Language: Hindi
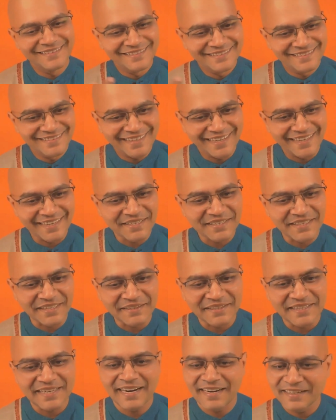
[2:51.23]
कर
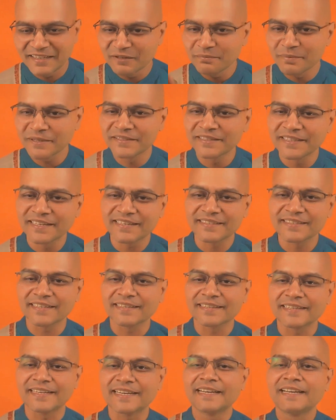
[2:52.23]
सकते हैं हंड्रेड परसेंट कर
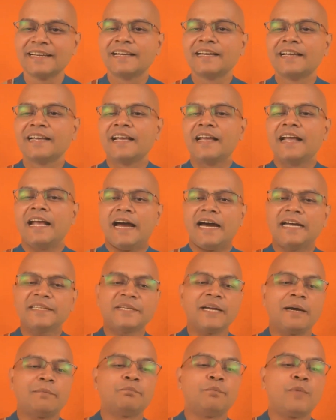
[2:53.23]
सकते हैं
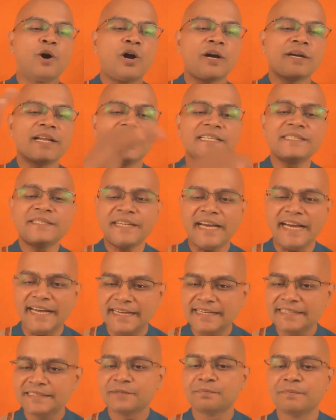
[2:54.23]
अच्छा मॉडर्न
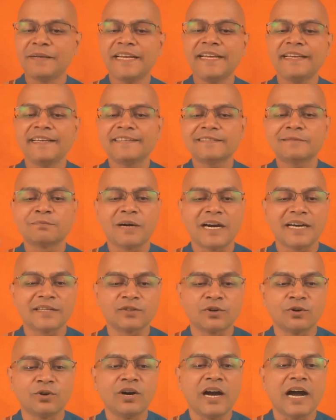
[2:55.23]
साइंस भी इस बात
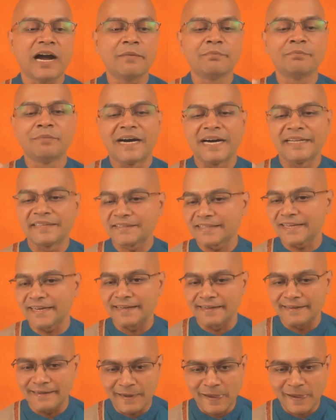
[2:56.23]
को अब मानता है